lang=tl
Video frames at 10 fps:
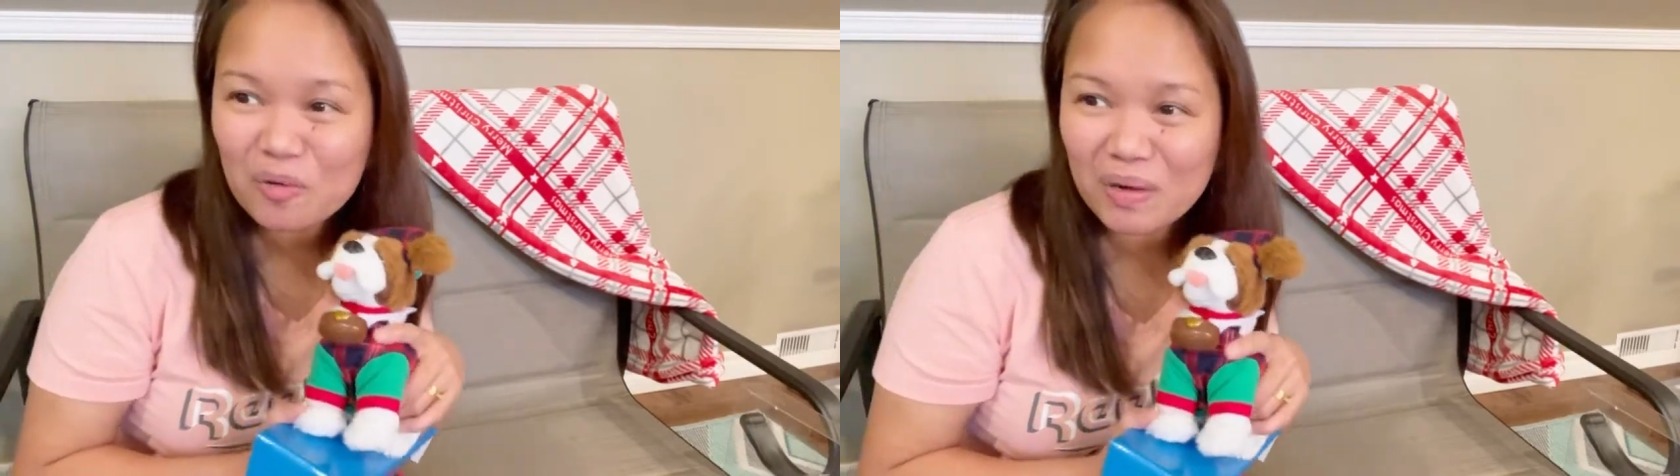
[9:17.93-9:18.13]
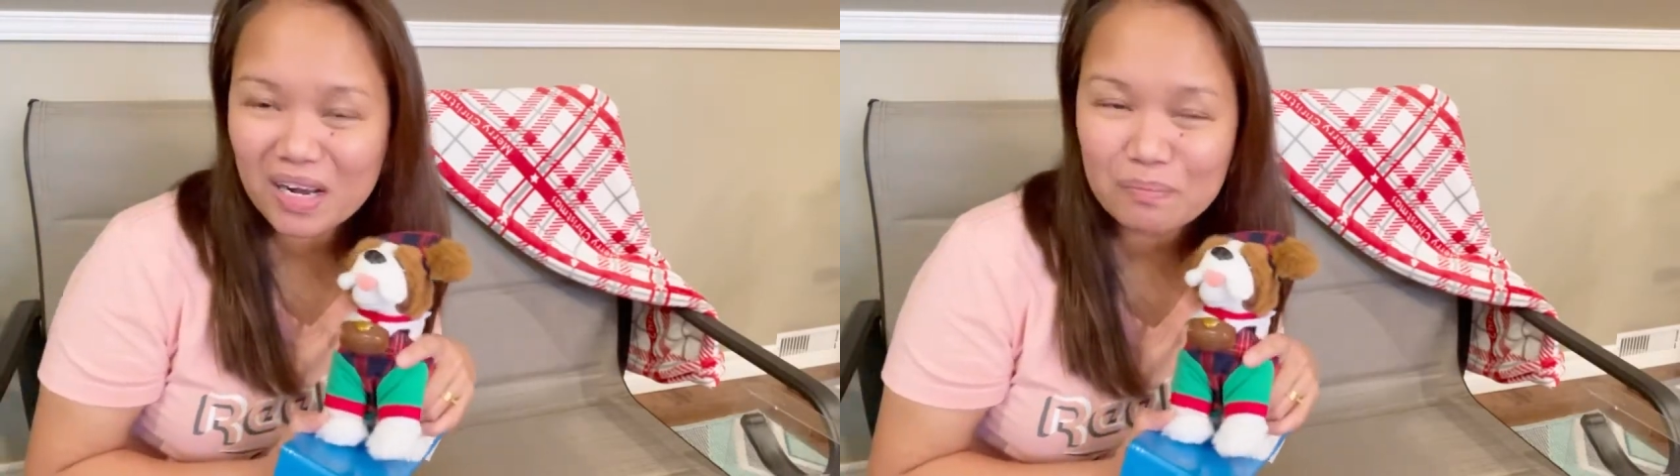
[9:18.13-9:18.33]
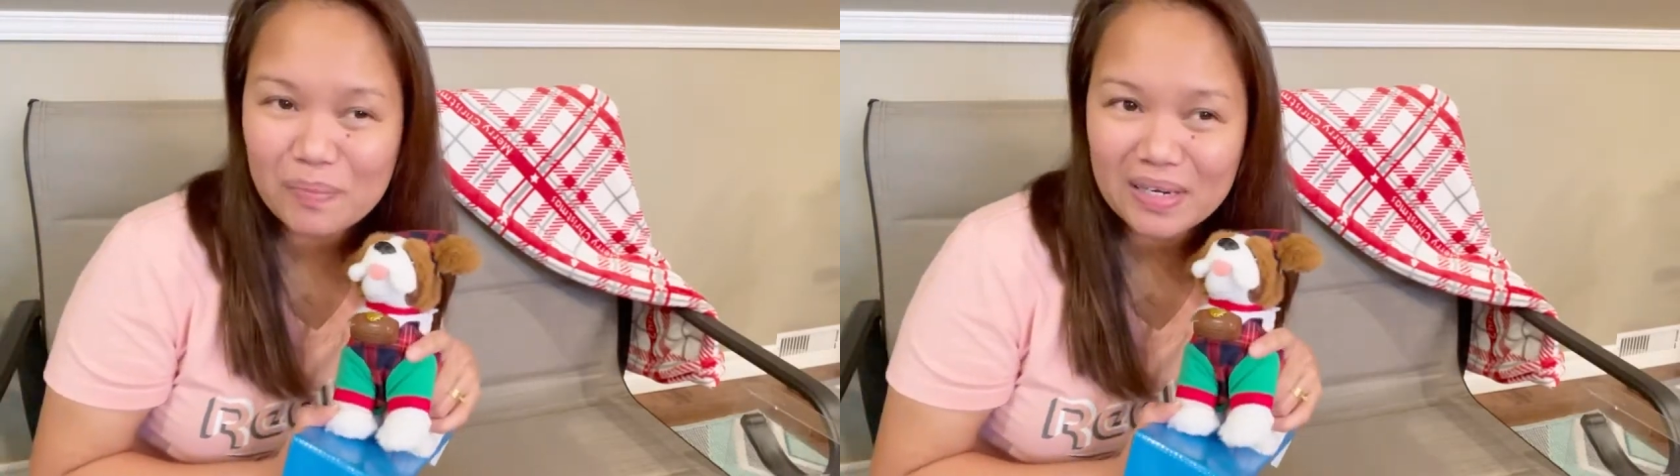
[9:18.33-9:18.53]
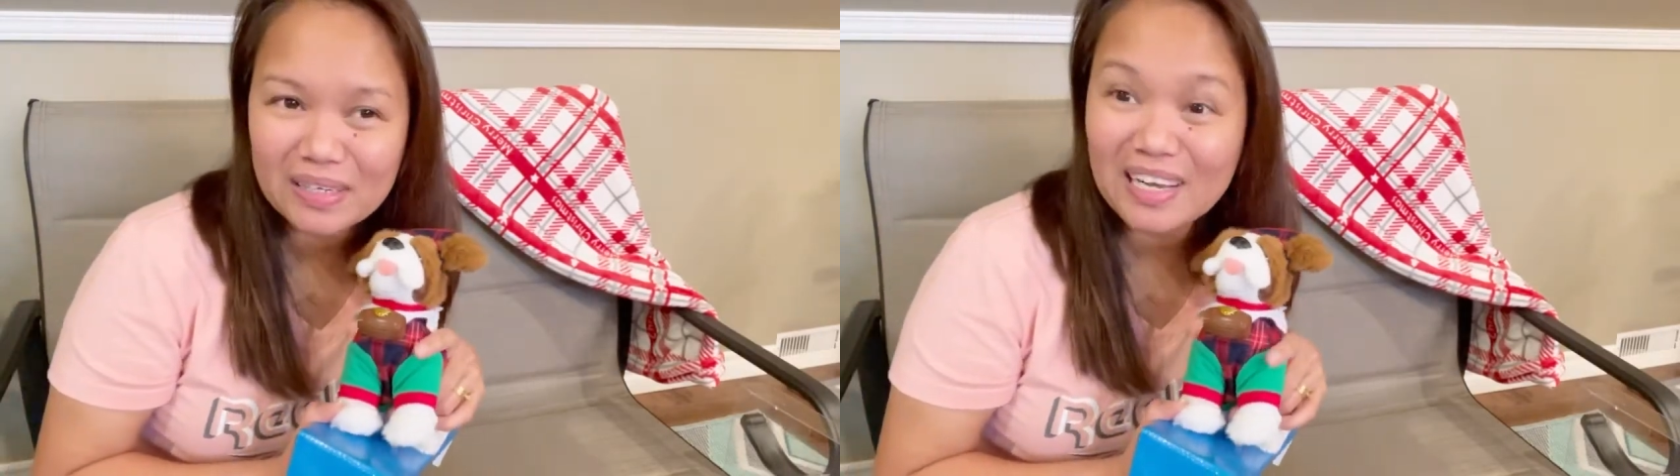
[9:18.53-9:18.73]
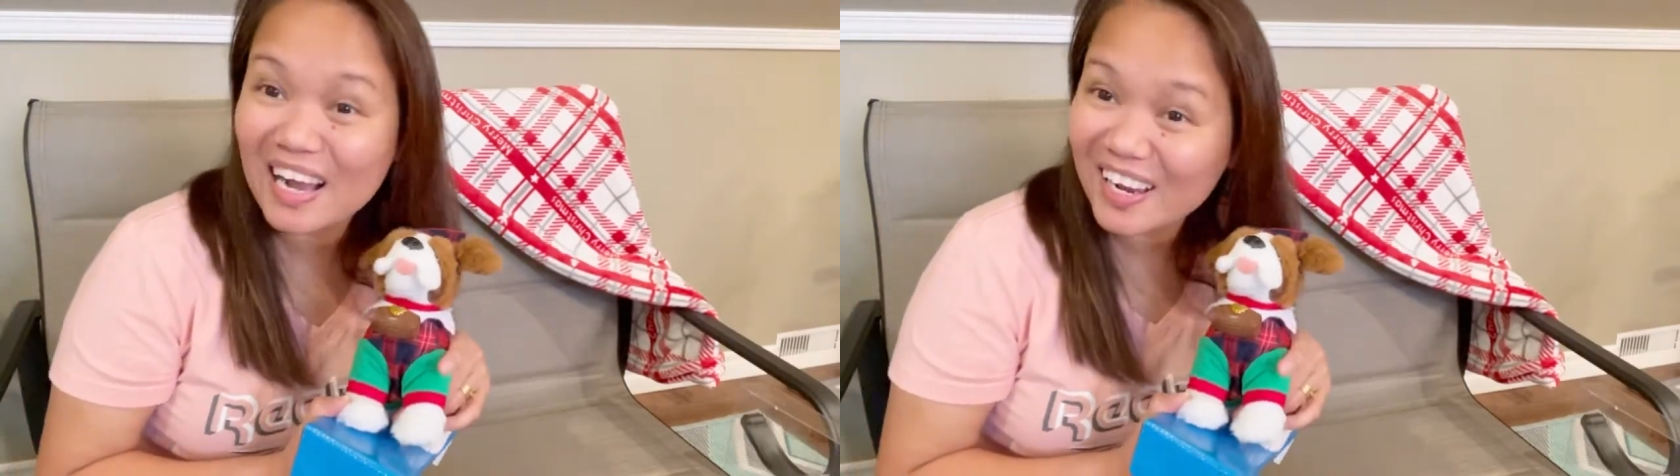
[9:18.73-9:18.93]

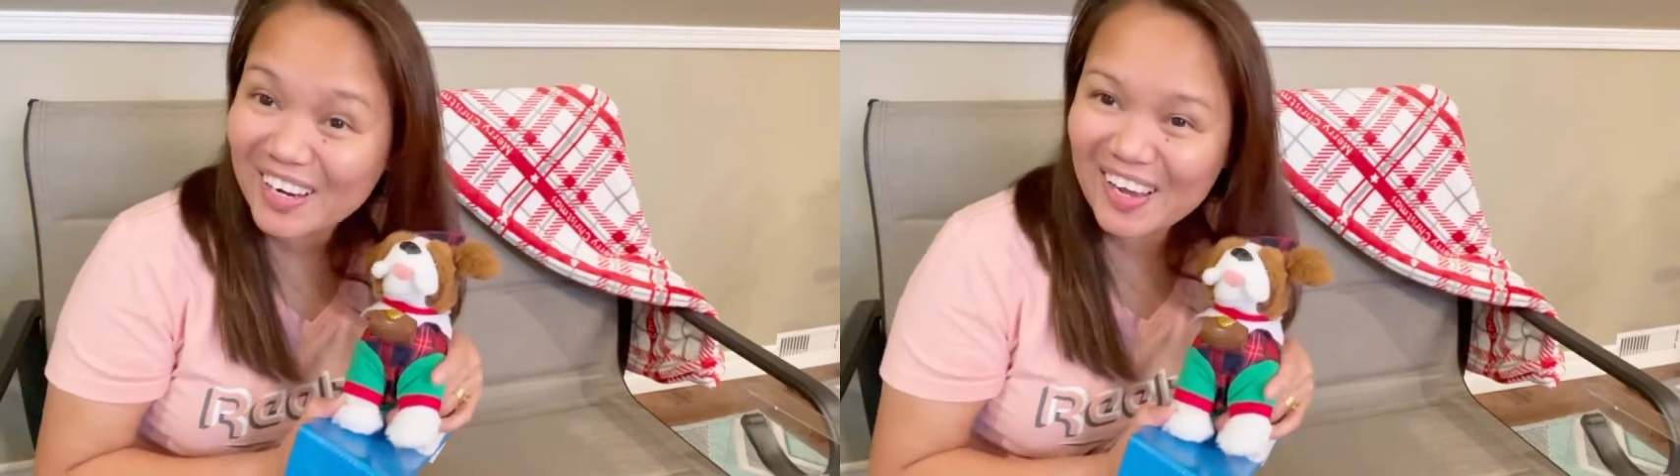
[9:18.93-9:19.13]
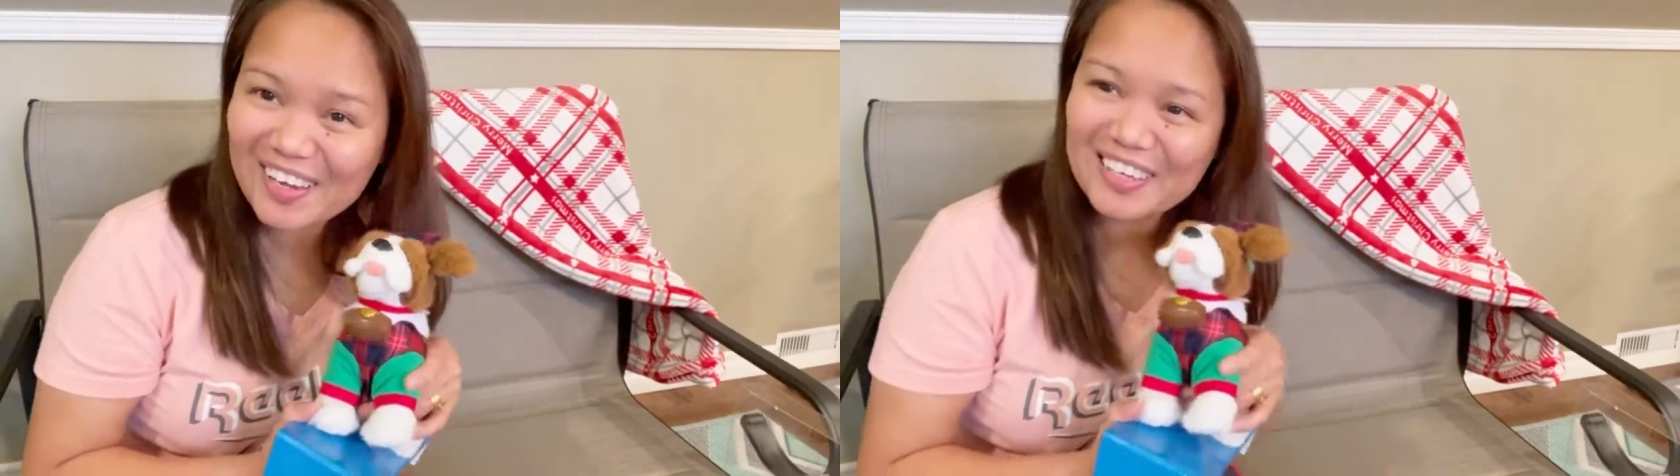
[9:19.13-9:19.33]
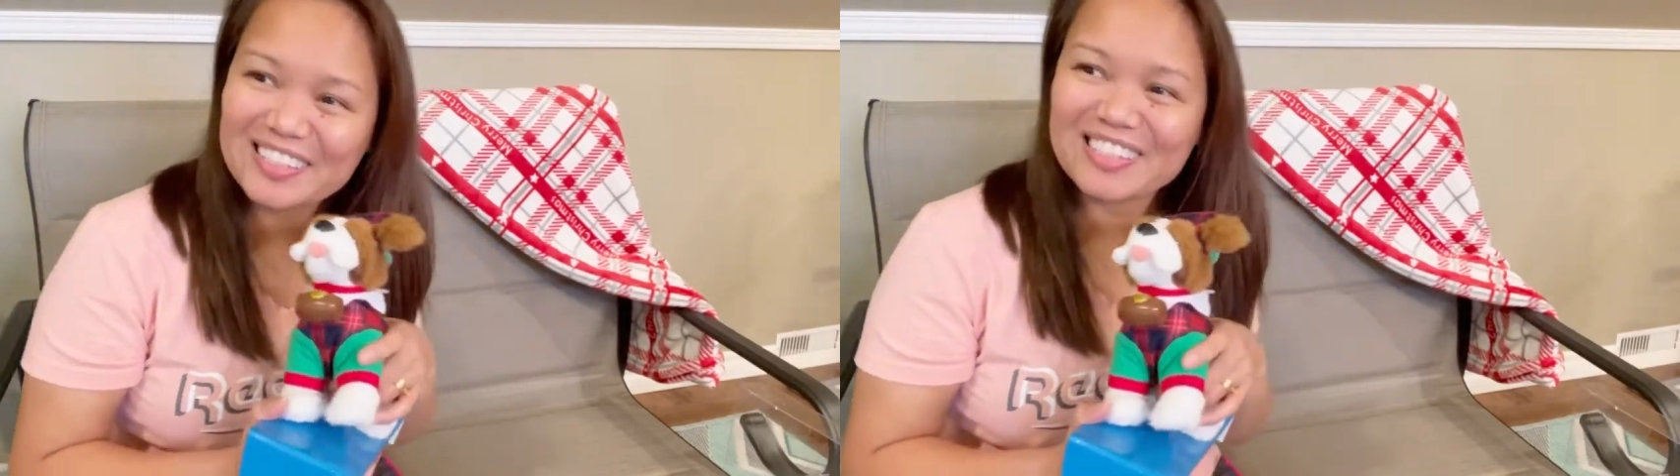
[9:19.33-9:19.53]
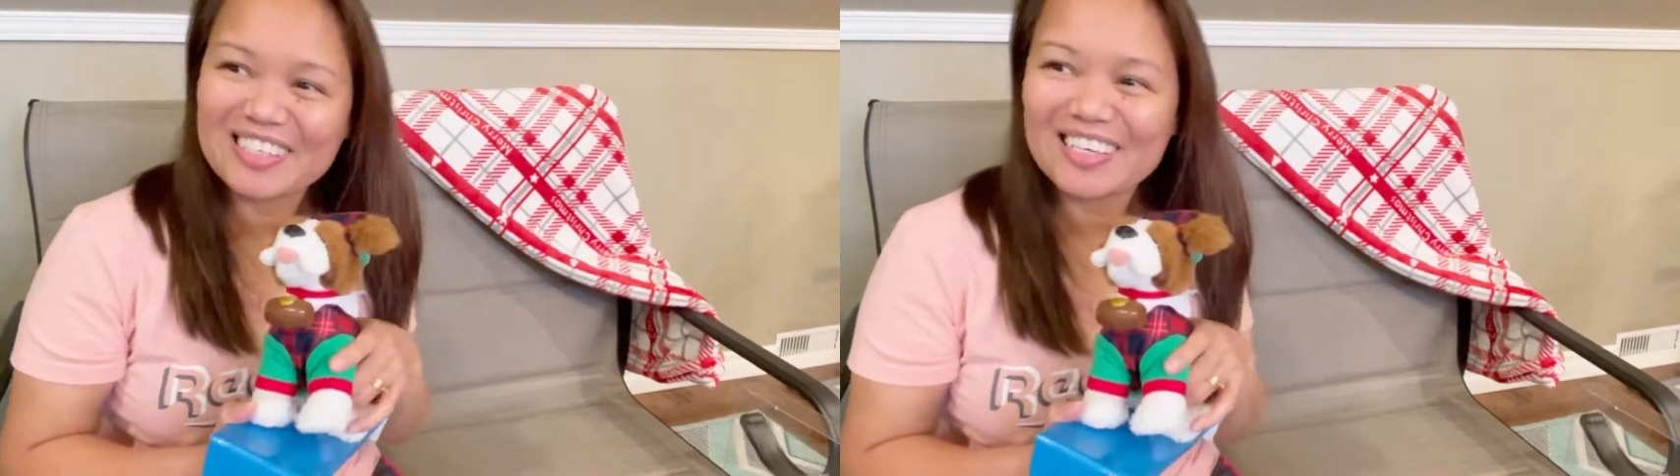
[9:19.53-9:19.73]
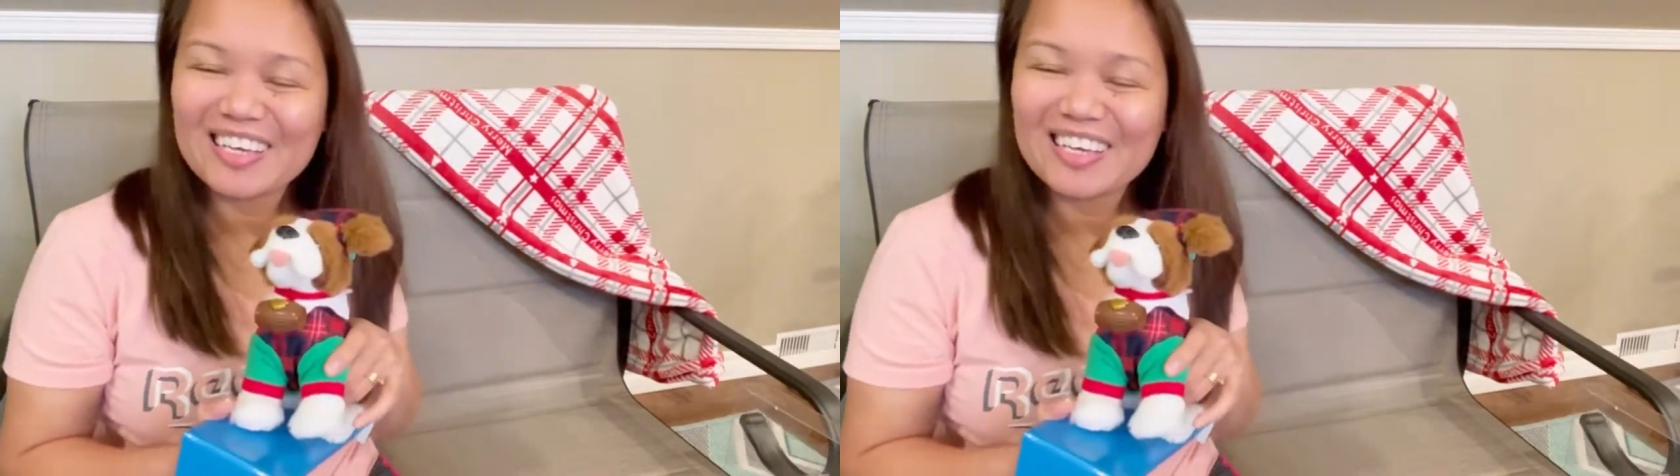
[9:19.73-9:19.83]
makapaggala kasi